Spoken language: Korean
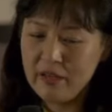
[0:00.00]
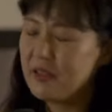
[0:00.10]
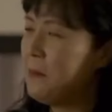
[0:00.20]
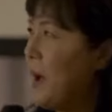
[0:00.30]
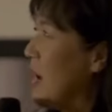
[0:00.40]

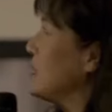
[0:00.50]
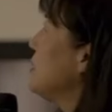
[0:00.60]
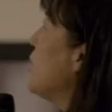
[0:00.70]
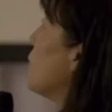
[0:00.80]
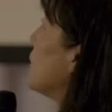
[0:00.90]
일단
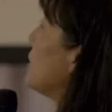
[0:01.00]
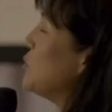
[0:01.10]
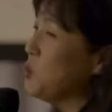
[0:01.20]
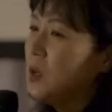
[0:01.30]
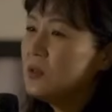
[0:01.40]
발음과 억양이
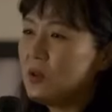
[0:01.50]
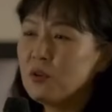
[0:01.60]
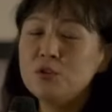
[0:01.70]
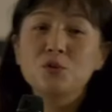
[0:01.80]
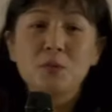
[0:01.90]
좋아져요.
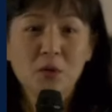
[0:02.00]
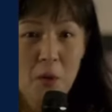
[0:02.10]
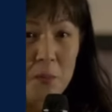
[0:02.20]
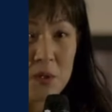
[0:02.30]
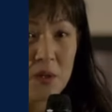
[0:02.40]
그럴 수밖에
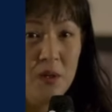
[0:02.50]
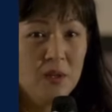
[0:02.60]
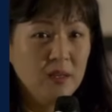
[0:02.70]
없죠.